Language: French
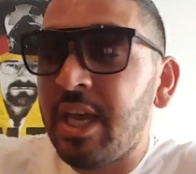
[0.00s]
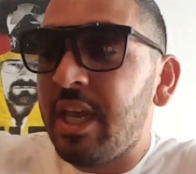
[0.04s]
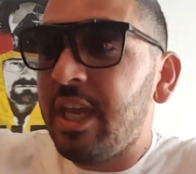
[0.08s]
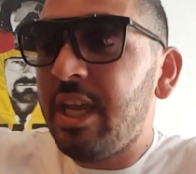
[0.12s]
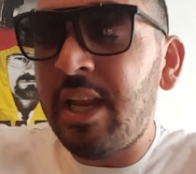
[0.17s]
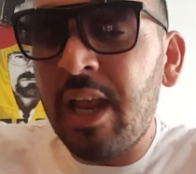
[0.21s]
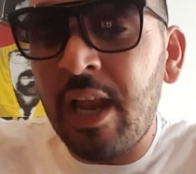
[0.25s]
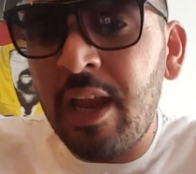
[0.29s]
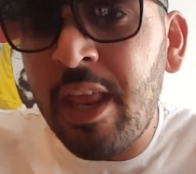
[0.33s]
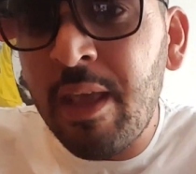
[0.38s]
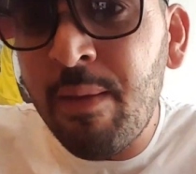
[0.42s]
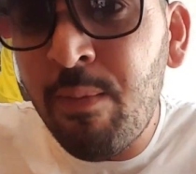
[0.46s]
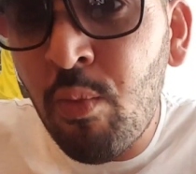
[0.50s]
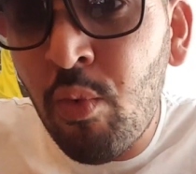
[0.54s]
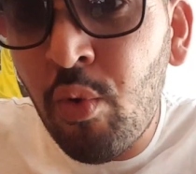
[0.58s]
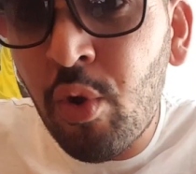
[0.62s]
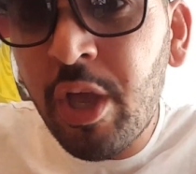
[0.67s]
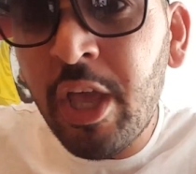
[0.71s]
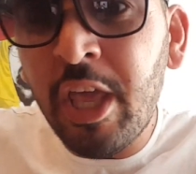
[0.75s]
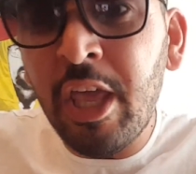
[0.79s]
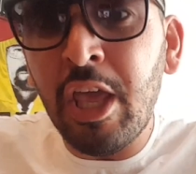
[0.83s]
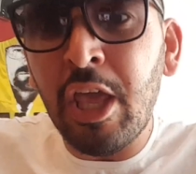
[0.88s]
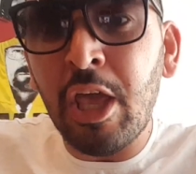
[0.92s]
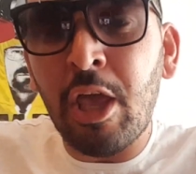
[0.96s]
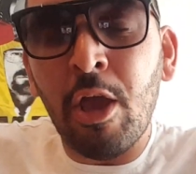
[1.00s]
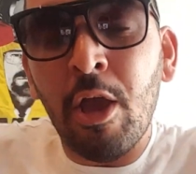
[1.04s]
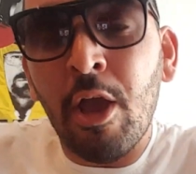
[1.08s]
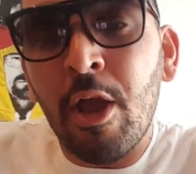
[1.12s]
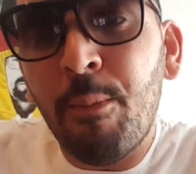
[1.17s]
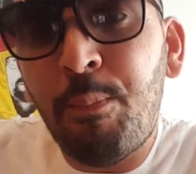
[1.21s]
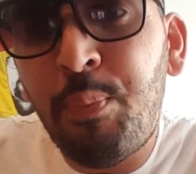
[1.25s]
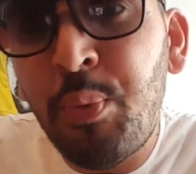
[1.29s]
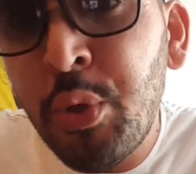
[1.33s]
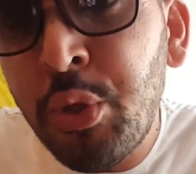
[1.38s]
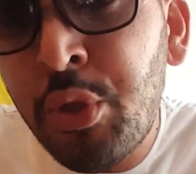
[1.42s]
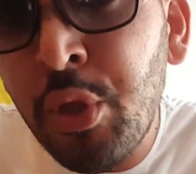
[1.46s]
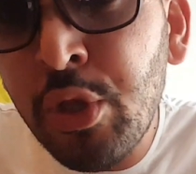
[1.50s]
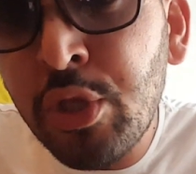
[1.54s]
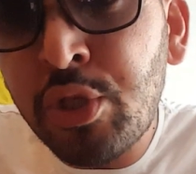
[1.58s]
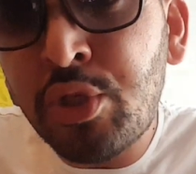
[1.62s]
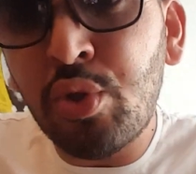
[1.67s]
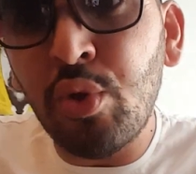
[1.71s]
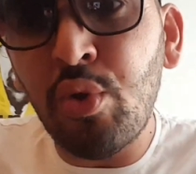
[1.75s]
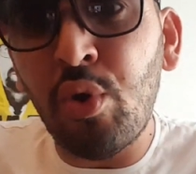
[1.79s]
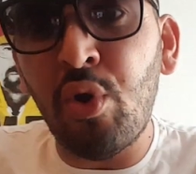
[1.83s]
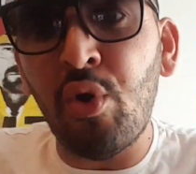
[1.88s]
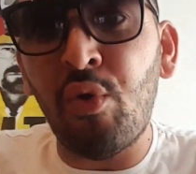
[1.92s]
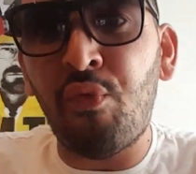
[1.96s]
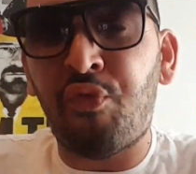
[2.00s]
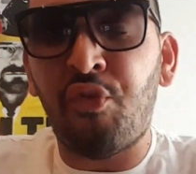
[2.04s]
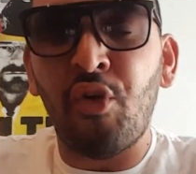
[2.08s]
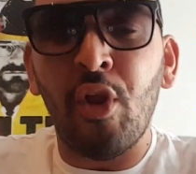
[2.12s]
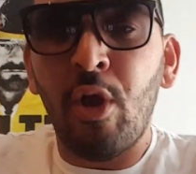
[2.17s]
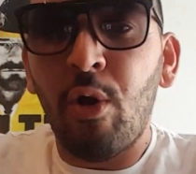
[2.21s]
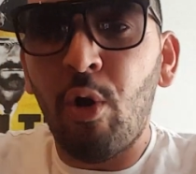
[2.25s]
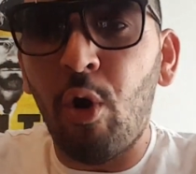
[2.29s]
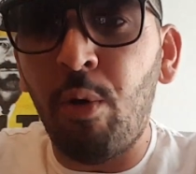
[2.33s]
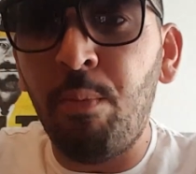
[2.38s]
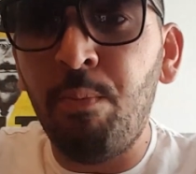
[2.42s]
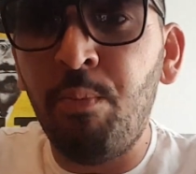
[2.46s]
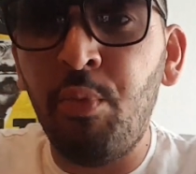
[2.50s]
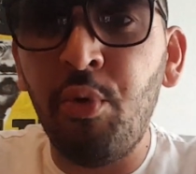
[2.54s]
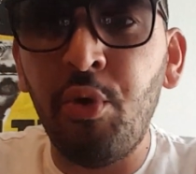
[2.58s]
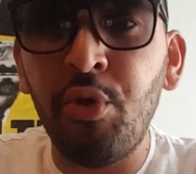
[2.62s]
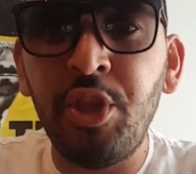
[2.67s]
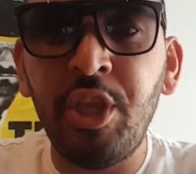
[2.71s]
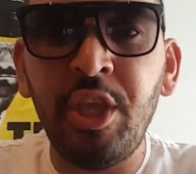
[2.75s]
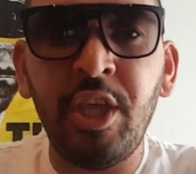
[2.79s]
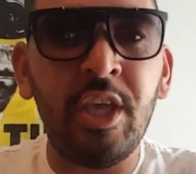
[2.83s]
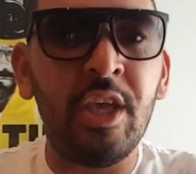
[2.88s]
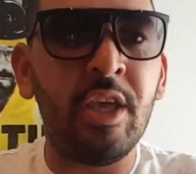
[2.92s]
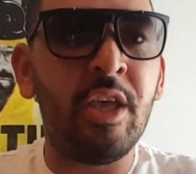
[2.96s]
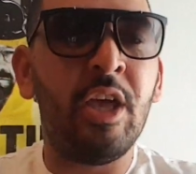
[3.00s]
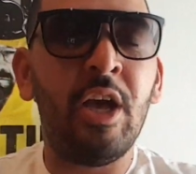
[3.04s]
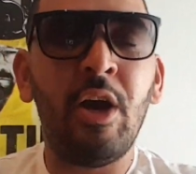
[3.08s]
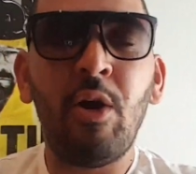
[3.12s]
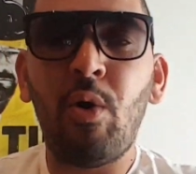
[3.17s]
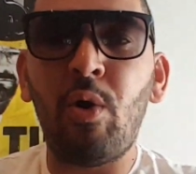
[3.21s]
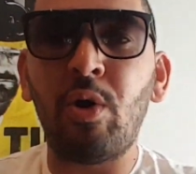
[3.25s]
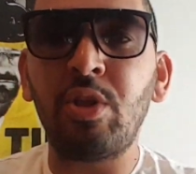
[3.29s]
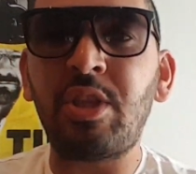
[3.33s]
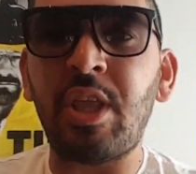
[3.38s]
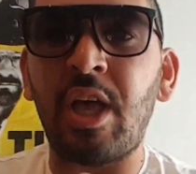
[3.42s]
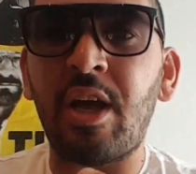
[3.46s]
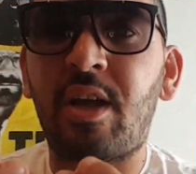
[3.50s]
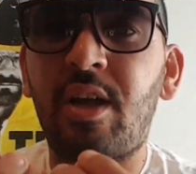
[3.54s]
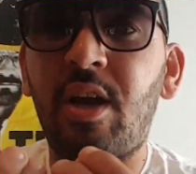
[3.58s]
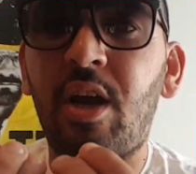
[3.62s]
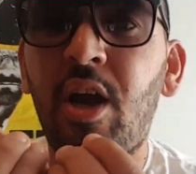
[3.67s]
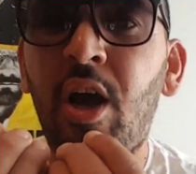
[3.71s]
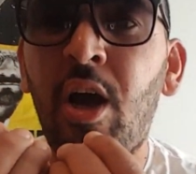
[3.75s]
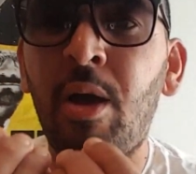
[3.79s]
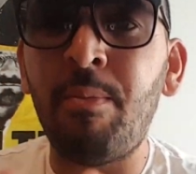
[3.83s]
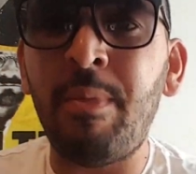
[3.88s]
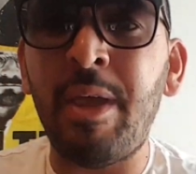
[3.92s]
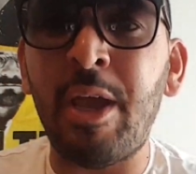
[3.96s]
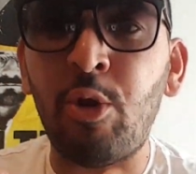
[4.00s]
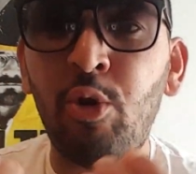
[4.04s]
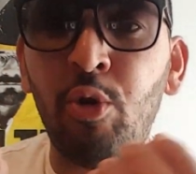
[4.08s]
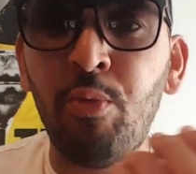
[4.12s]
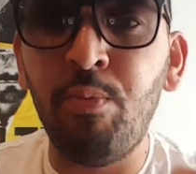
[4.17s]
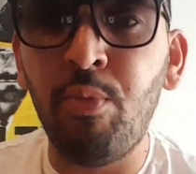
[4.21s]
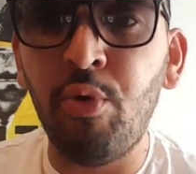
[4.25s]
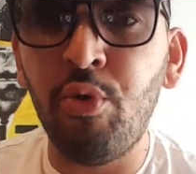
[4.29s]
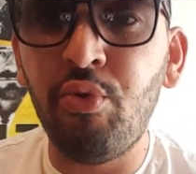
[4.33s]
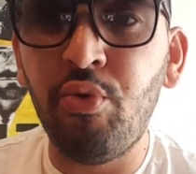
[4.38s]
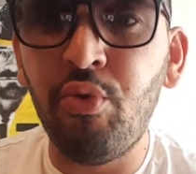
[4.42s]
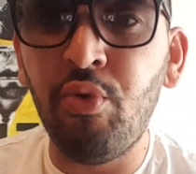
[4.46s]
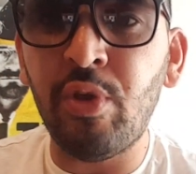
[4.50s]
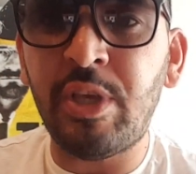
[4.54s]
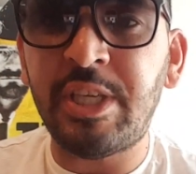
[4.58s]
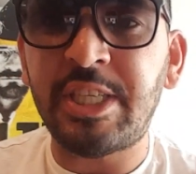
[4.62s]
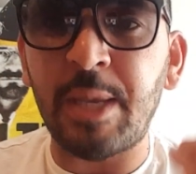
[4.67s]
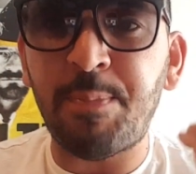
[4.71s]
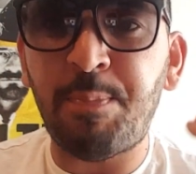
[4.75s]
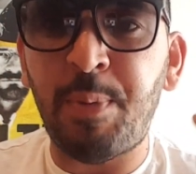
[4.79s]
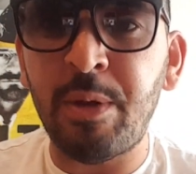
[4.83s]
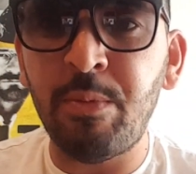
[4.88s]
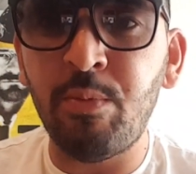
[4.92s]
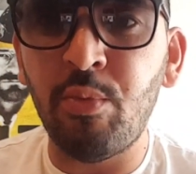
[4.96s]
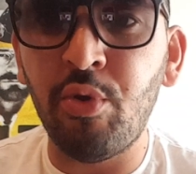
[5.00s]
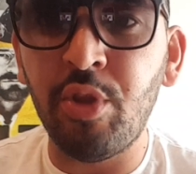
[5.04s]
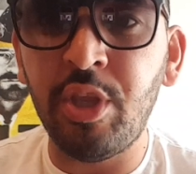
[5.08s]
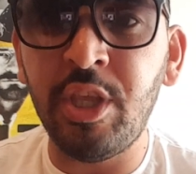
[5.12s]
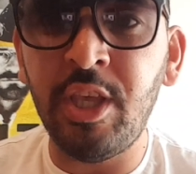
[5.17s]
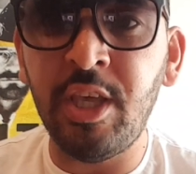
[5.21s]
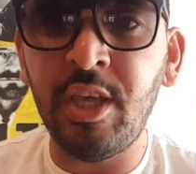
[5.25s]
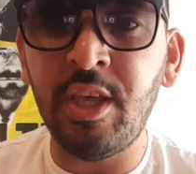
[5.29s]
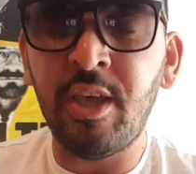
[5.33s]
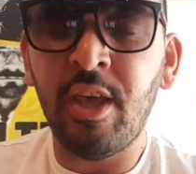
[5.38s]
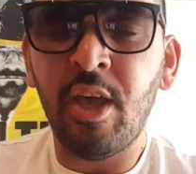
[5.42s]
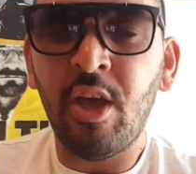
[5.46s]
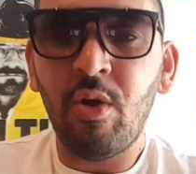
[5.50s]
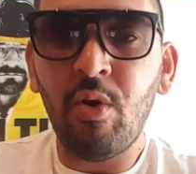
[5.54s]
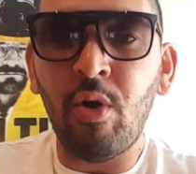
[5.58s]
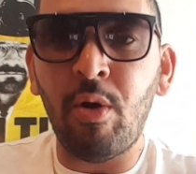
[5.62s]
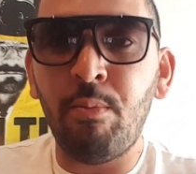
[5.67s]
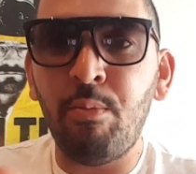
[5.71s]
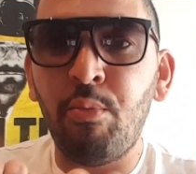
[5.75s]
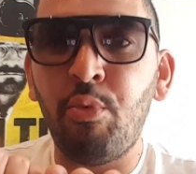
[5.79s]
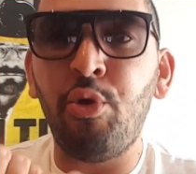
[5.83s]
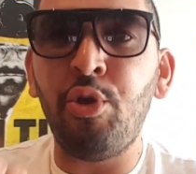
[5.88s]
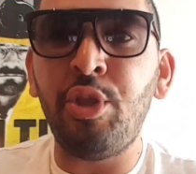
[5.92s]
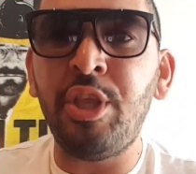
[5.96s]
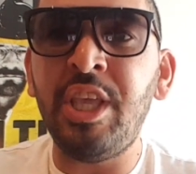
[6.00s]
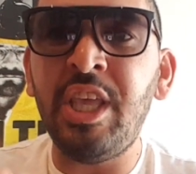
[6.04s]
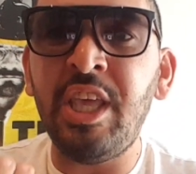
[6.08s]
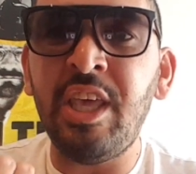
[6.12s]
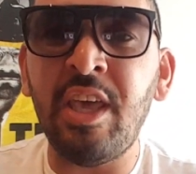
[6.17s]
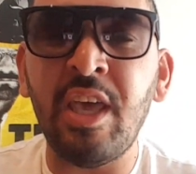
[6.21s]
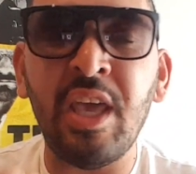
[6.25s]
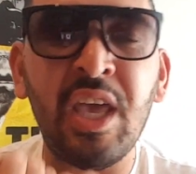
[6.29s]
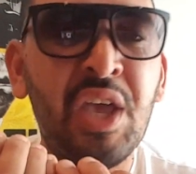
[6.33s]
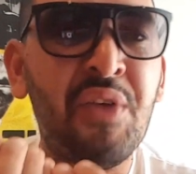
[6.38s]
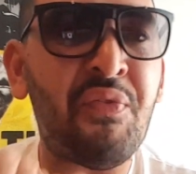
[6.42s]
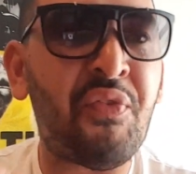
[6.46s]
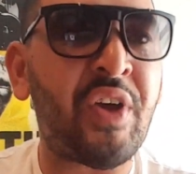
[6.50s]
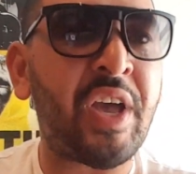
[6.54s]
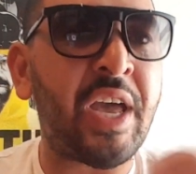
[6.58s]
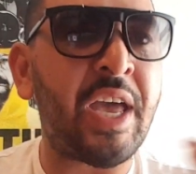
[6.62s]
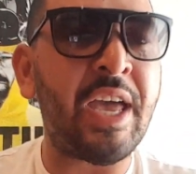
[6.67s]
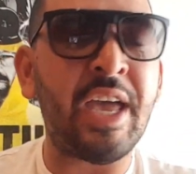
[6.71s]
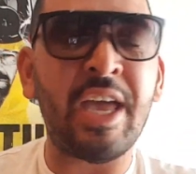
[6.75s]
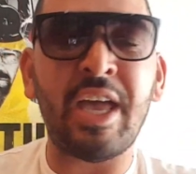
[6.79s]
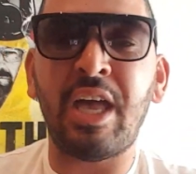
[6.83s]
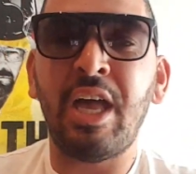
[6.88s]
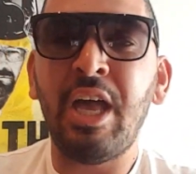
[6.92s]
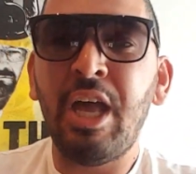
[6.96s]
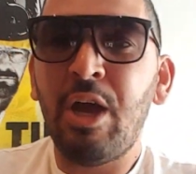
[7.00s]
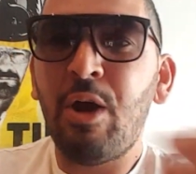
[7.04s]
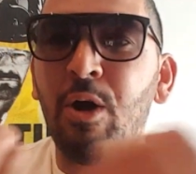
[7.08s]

Il allait mourir, plus de souffle. Oh, Meunier, oh, ta grand-mère, le menu qui s'appelle Meunier. Oh, Meunier, frère.